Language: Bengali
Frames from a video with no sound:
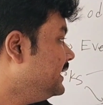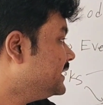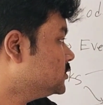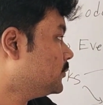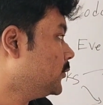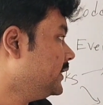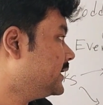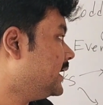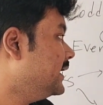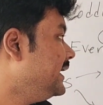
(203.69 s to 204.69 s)
লিখিত
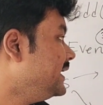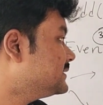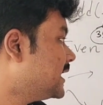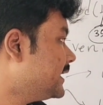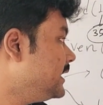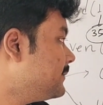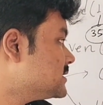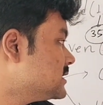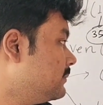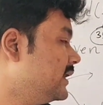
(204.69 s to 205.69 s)
পরীক্ষা এর থার্টি
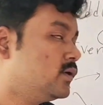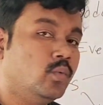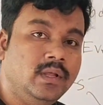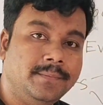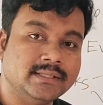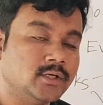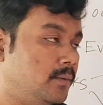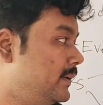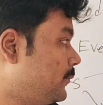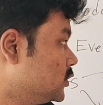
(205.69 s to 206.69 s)
পার্সেন্ট মানে কুড়ি পেতে
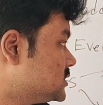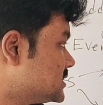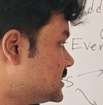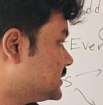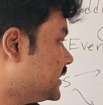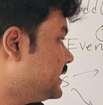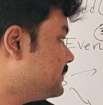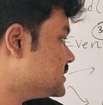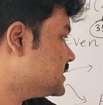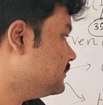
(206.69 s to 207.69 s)
হবে পঞ্চাশের
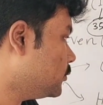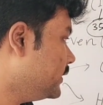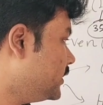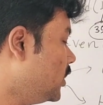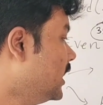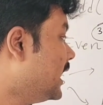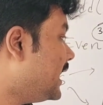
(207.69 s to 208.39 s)
থার্টি পার্সেন্ট পনেরো